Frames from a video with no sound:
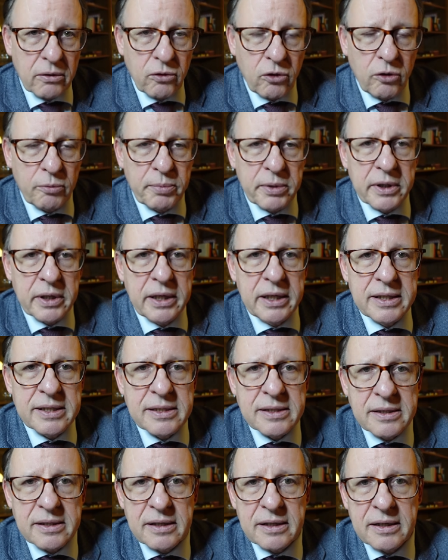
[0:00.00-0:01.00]
Gruppe
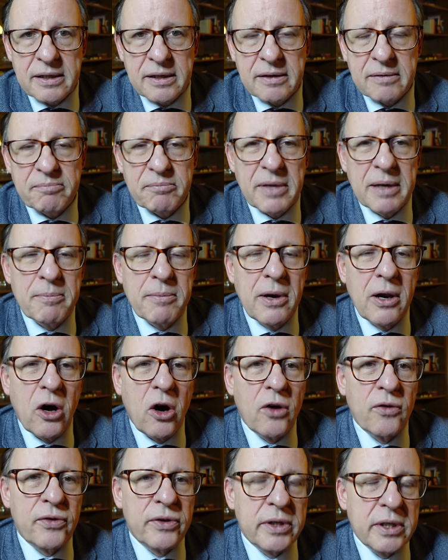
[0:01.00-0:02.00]
ist äh, im
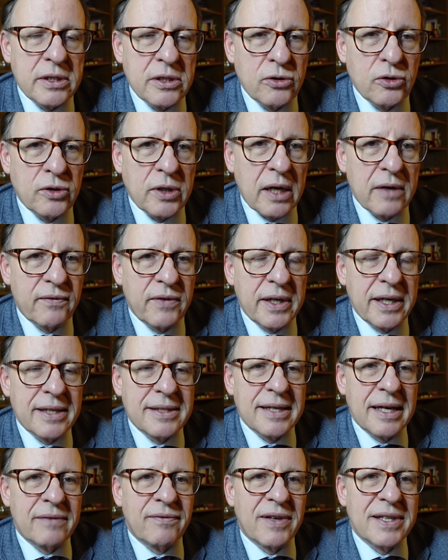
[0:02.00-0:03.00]
Laufe des Synodalen Weges
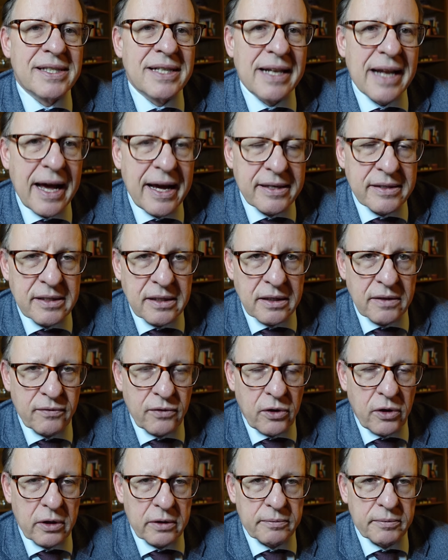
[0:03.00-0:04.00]
etwas leiser
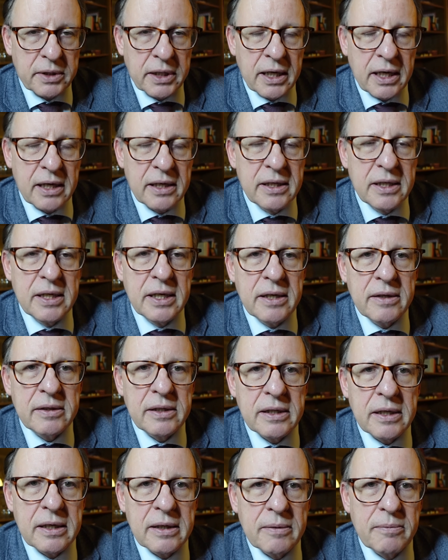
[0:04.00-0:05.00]
geworden. Ja?
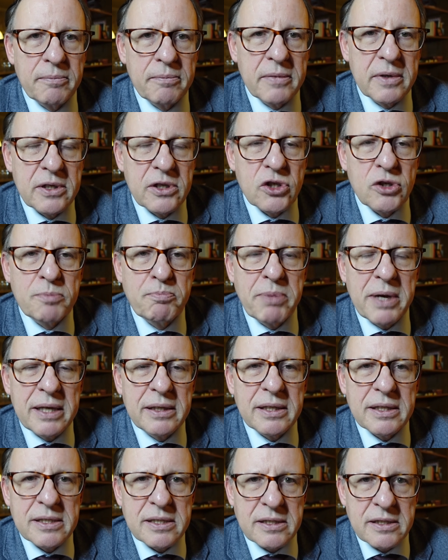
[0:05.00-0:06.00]
Äh,
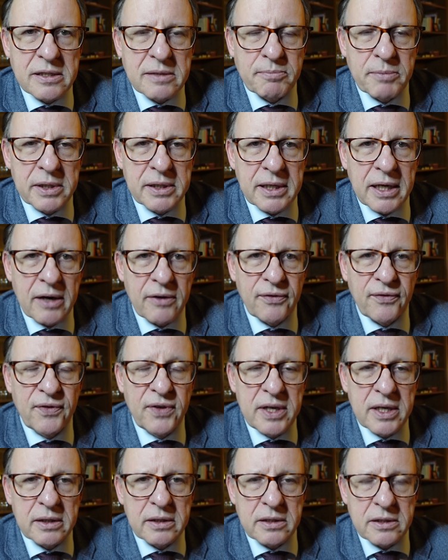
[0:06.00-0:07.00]
spätestens mit der
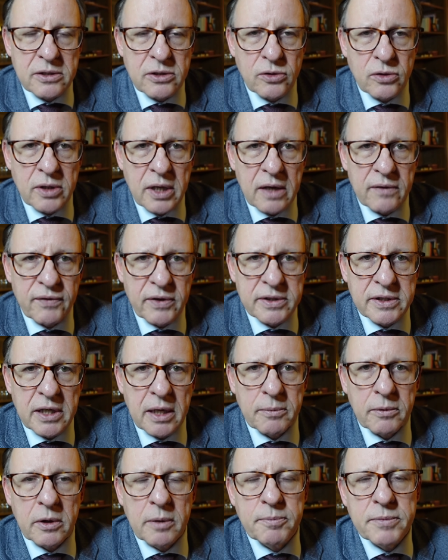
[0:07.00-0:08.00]
vierten
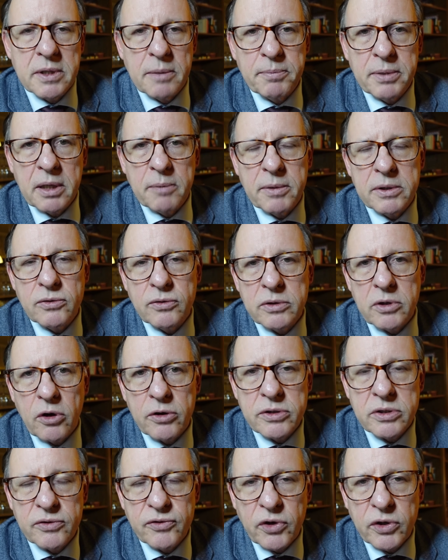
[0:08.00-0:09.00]
Synodalversammlung im September
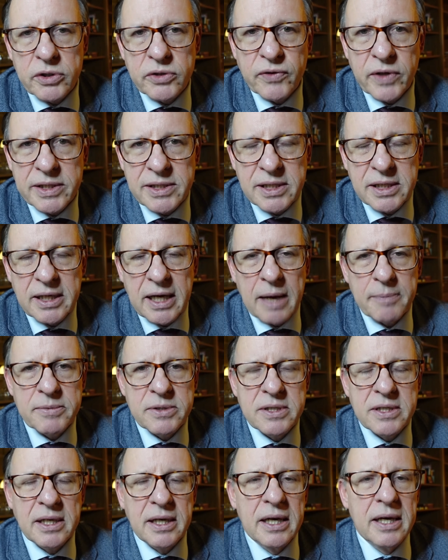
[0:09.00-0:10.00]
2022 haben
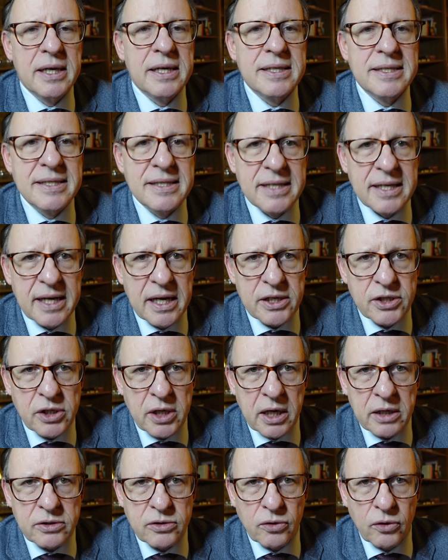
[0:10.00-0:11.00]
sie sich sehr
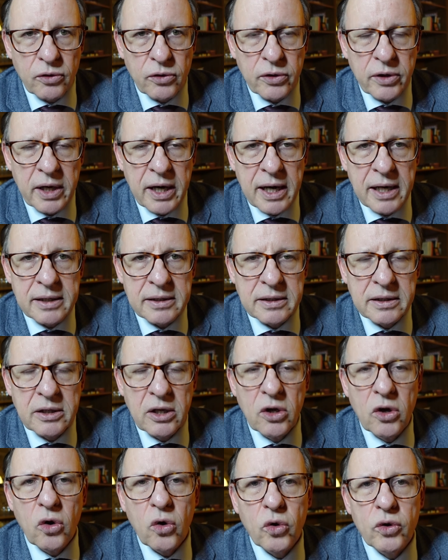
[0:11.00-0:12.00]
stark zurückgehalten
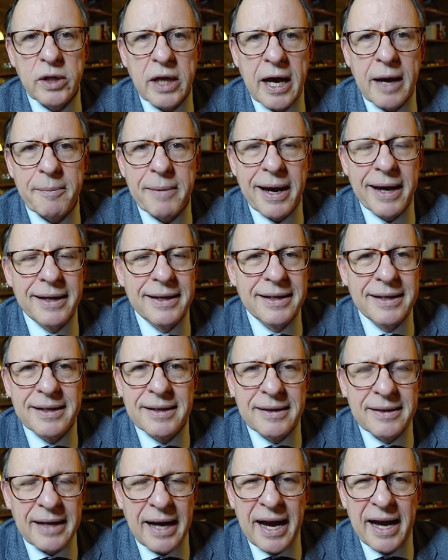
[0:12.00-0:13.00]
und haben eigentlich
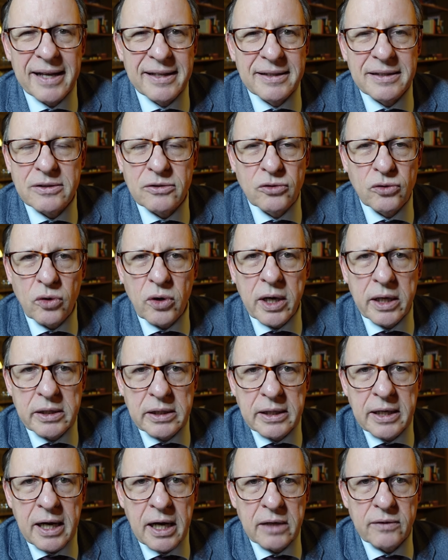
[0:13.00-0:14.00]
keine so
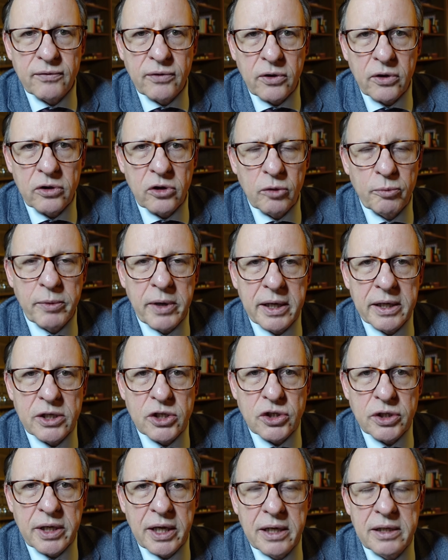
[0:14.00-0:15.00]
radikalen Forderungen mehr
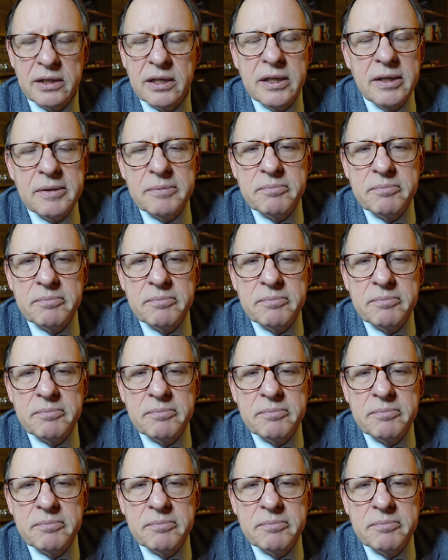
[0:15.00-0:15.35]
gestellt,